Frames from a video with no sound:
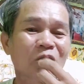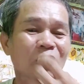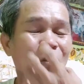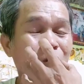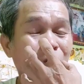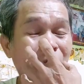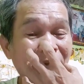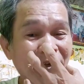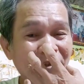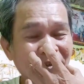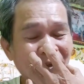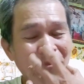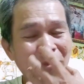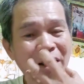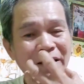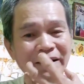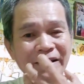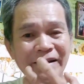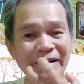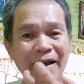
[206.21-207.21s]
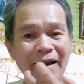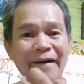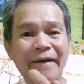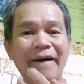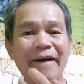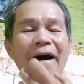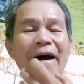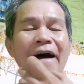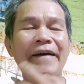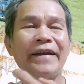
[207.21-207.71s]
o kaya sa mga
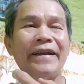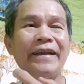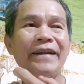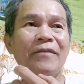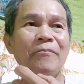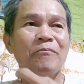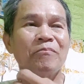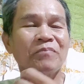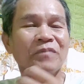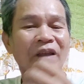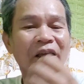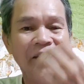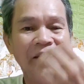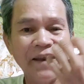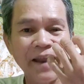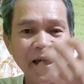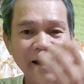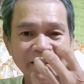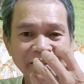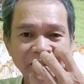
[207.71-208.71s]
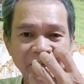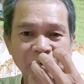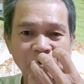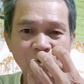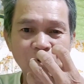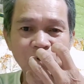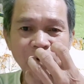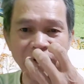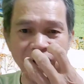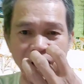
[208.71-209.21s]
kinakain natin,
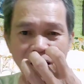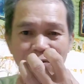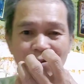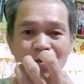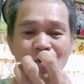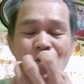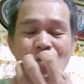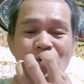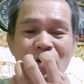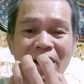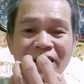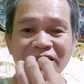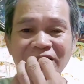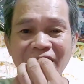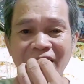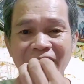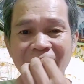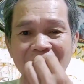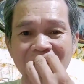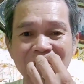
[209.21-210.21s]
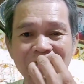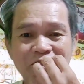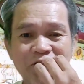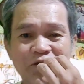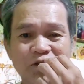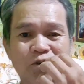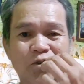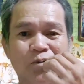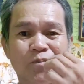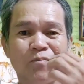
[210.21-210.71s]
o kaya kulang sa
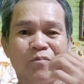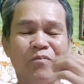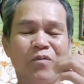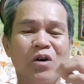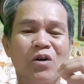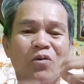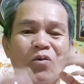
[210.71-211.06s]
calcium.